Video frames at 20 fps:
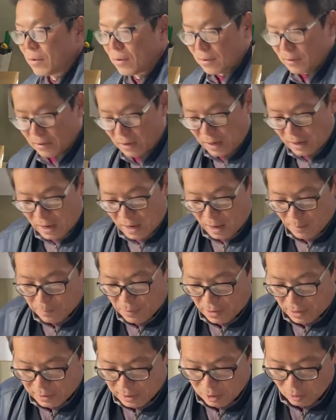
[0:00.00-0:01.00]
だから葉っぱ
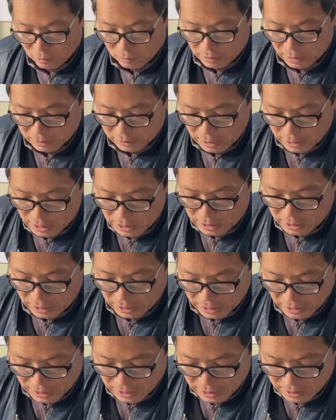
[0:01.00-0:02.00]
が黄色くなった
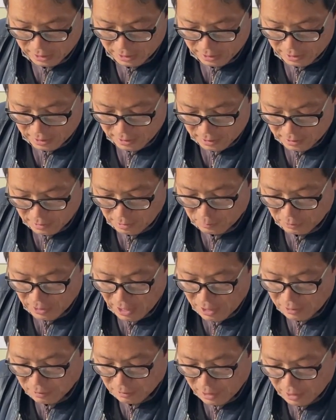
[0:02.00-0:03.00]
り、うん、でも
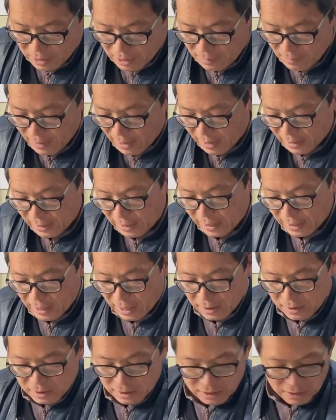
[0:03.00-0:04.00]
最終的にはええ
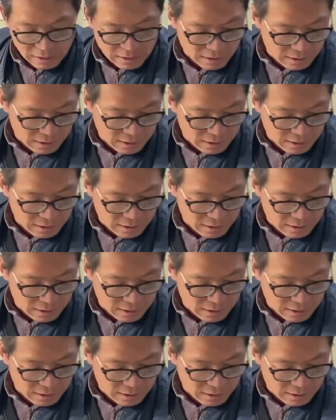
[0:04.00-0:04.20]
感じに